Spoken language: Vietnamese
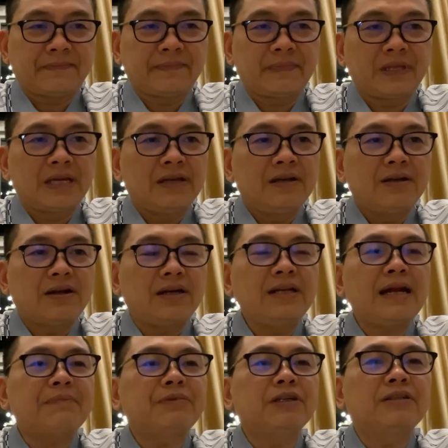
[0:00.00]
ừ. nó
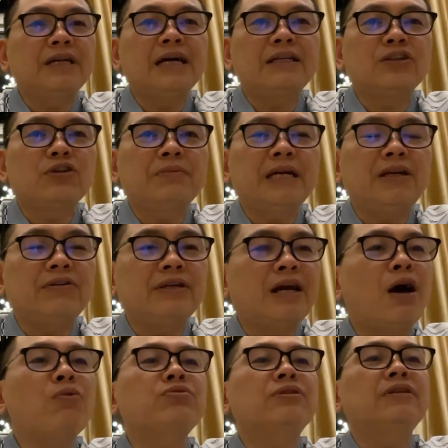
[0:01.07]
đi làm từ thiện tôi biết nó đi
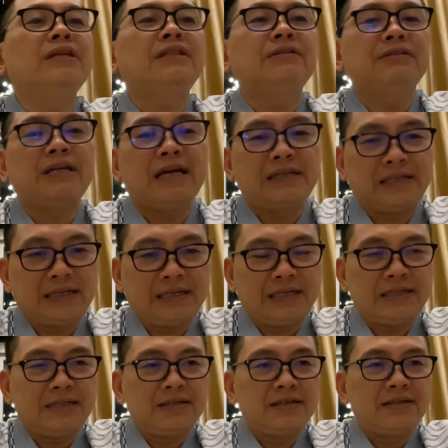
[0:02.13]
hốc chứ đi từ thiện gì
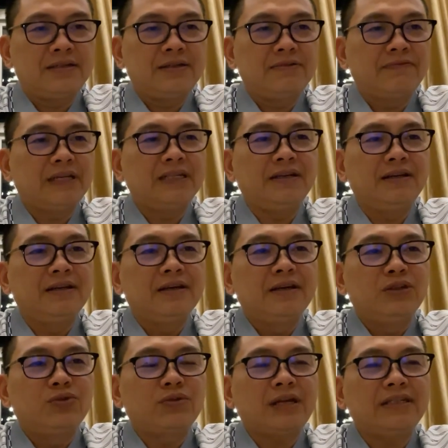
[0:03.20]
vậy thì
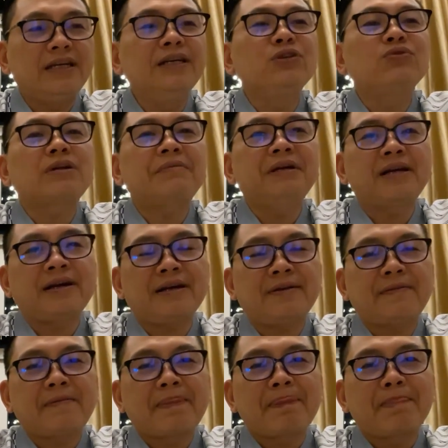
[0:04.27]
chúng ta nhìn chúng ta biết này
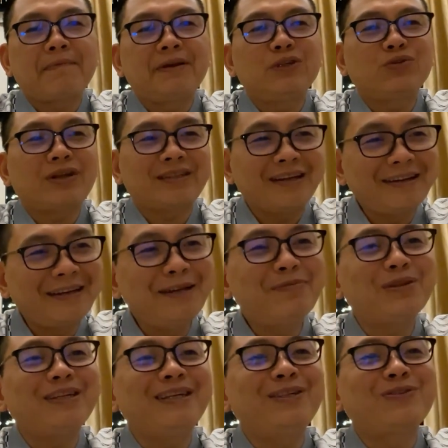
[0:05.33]
vậy chúng ta tinh ý
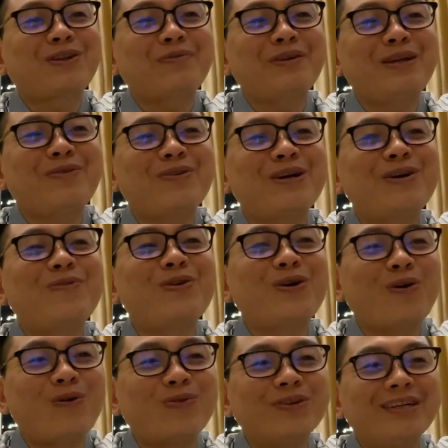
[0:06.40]
một tí chúng ta biết động cơ cuối
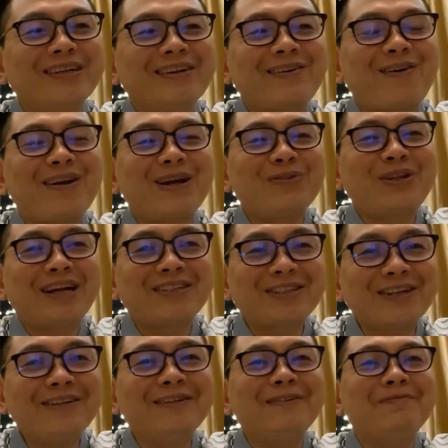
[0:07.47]
cùng còn nếu thật
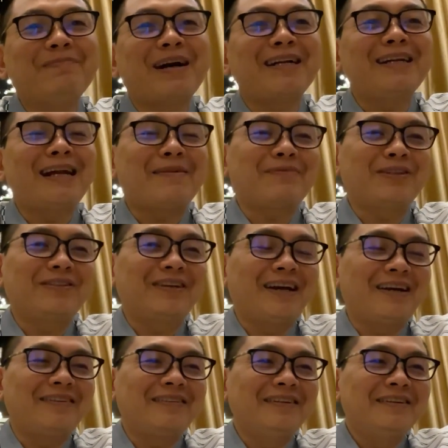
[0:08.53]
sự mà đi làm từ
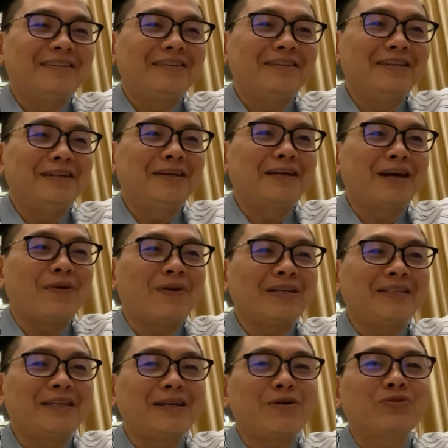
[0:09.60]
thiện thì như kiểu
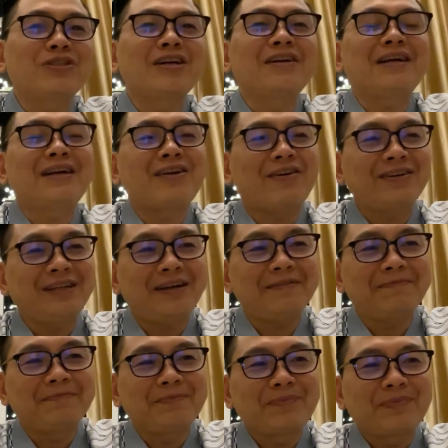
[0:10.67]
anh trịnh công sơn anh nói á,
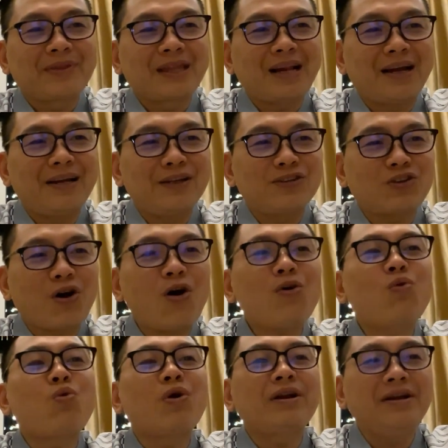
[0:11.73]
là để gió
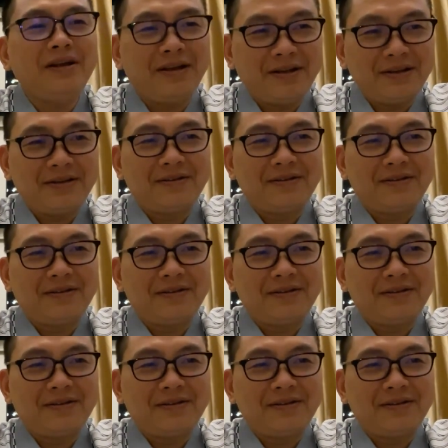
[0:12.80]
cuốn đi